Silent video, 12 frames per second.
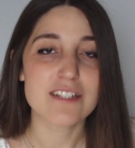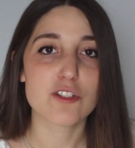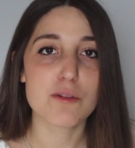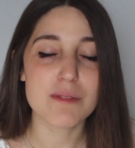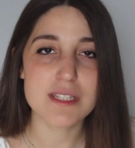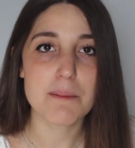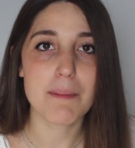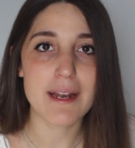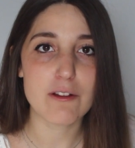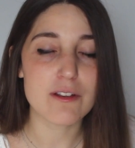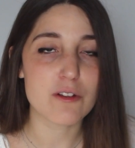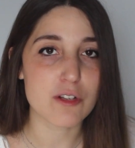las gomas de
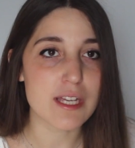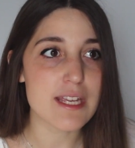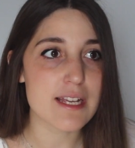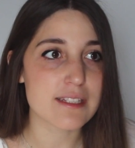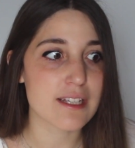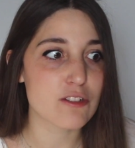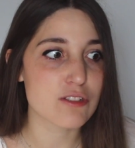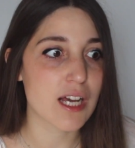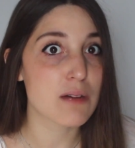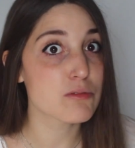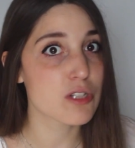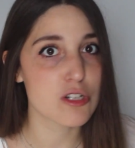pelo y horquillas que nos
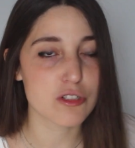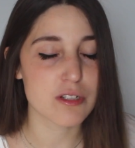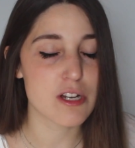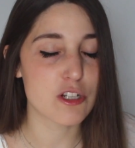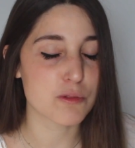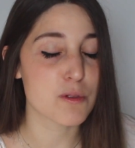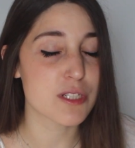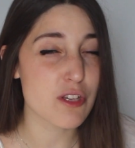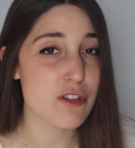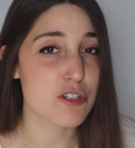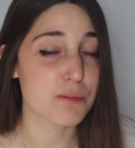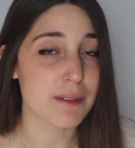dejamos en, en, los
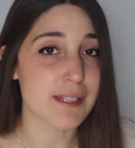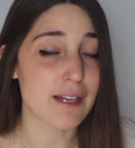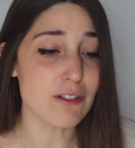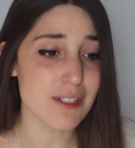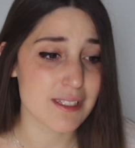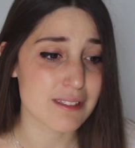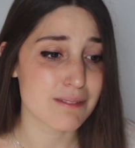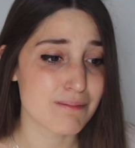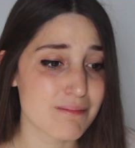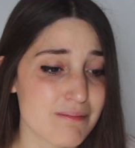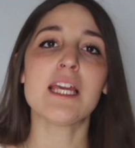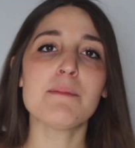bolsillos de los pantalones.
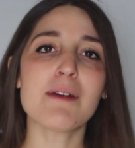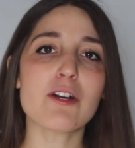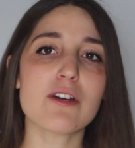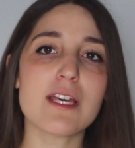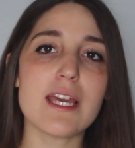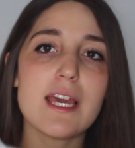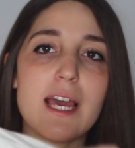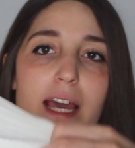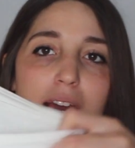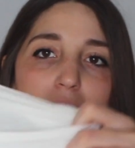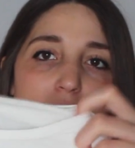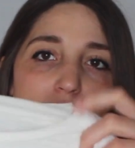Y me cogí
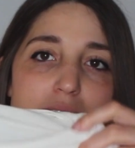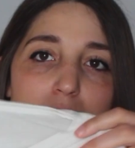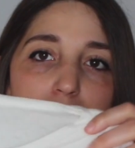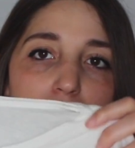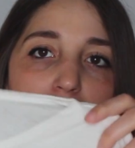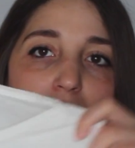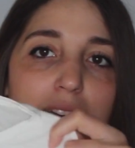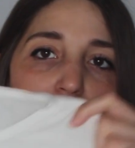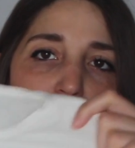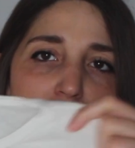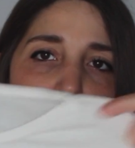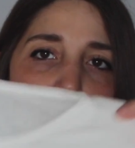esta blanca
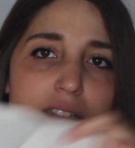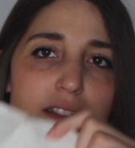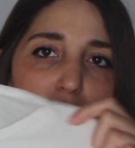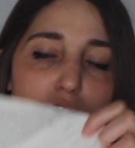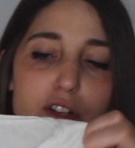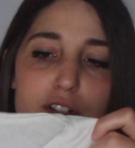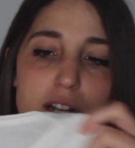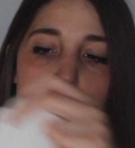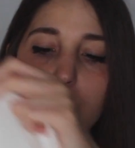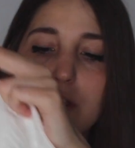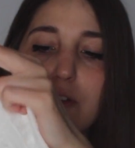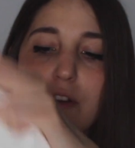con el
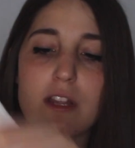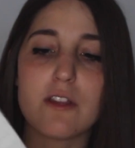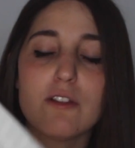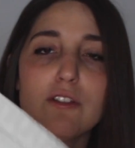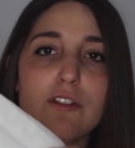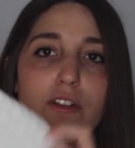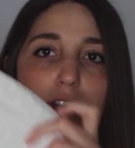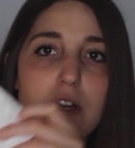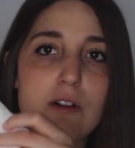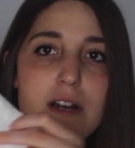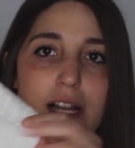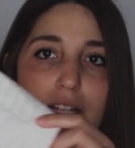cuello redondo y
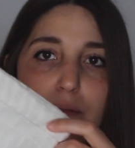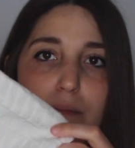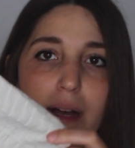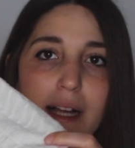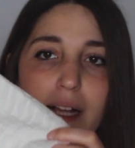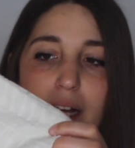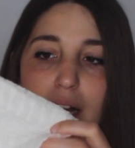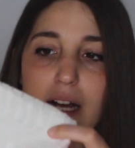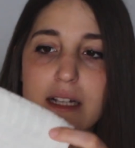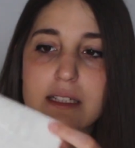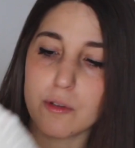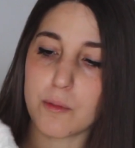con las
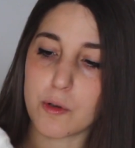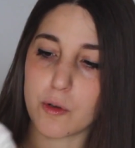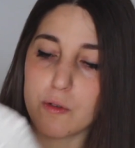mangas como